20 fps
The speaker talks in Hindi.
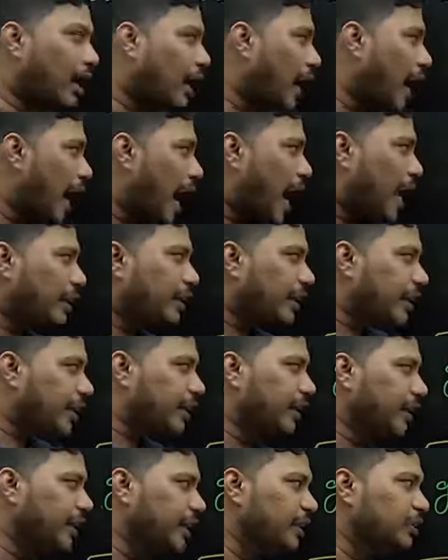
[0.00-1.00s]
आर
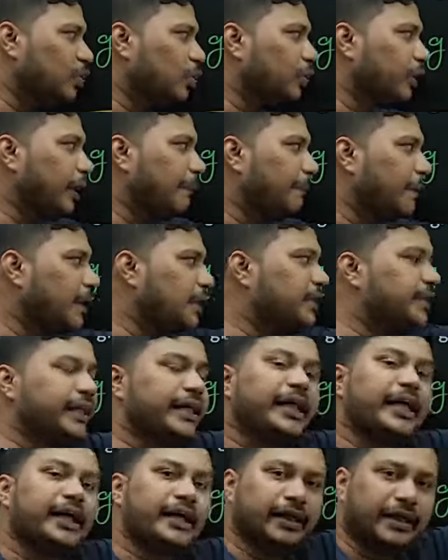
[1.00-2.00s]
डिक्रीज होने पर जी
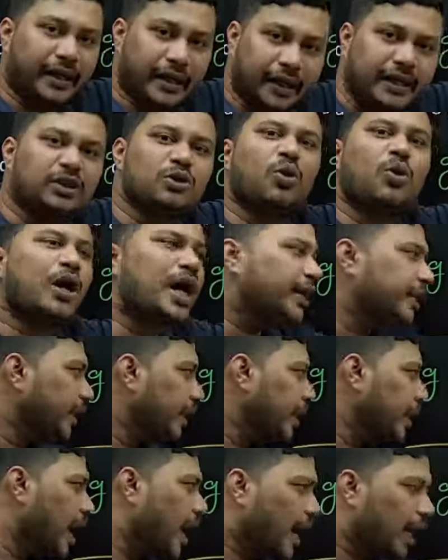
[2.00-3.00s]
इंक्रीज होगा ये
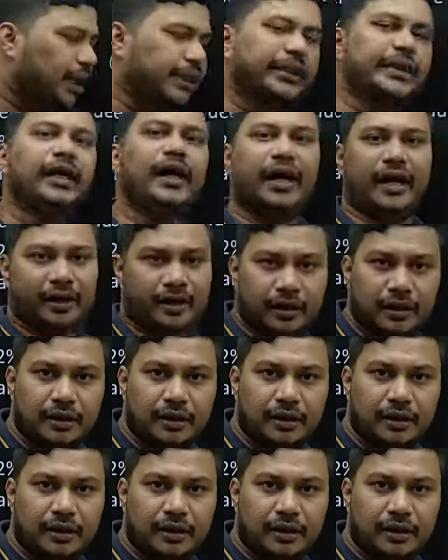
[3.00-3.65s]
कहानी है